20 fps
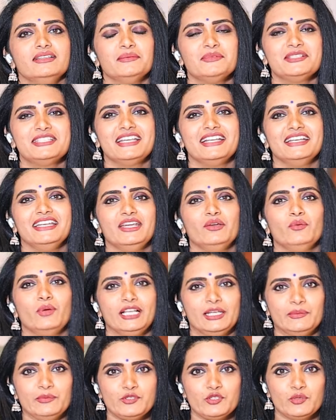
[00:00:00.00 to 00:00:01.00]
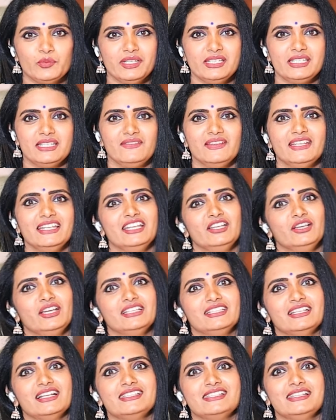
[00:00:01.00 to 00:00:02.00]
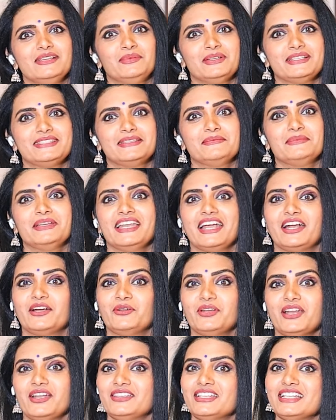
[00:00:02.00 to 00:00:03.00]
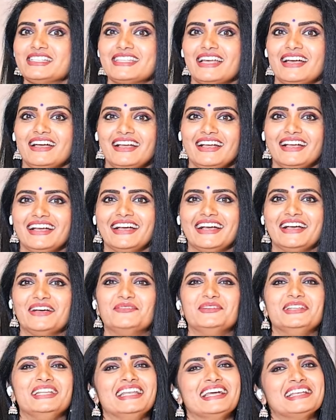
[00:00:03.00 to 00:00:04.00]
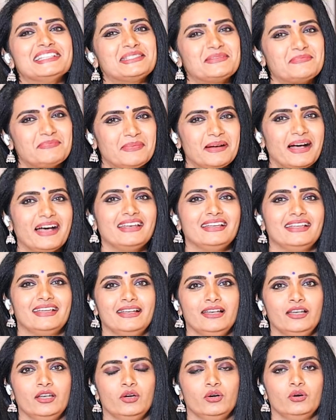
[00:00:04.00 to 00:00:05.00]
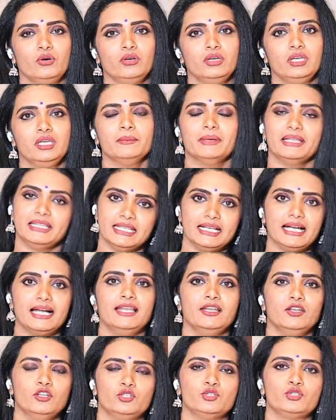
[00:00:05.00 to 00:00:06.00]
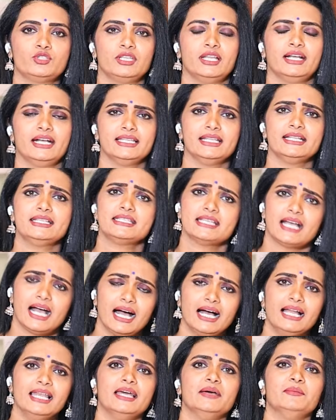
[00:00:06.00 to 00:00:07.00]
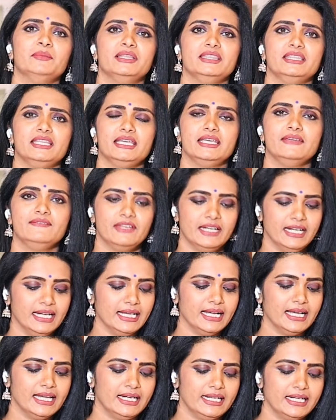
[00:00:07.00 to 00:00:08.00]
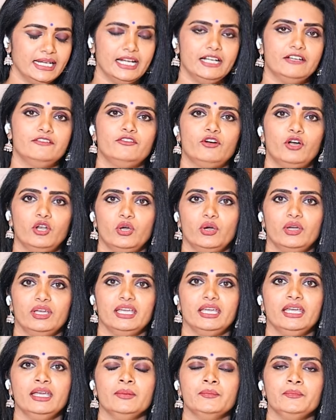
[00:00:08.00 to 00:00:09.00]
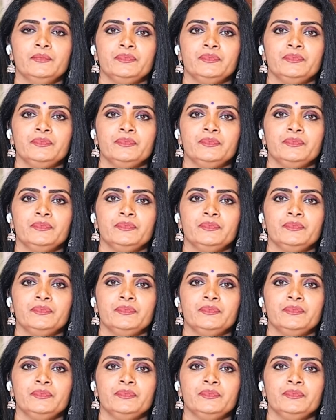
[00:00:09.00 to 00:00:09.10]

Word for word: నమస్తే అండి వెల్కమ్ టు సుమన్ టీవీ నేను గీతాంజలి ప్రస్తుతం నేను ఉన్నానో తెలుసా వినిలా స్పార్కిల్లో ఈ మధ్య కాలంలో చూస్తున్నాం కదా చాలా మంది వినిల గారి డైట్ ఫాలో అయ్యి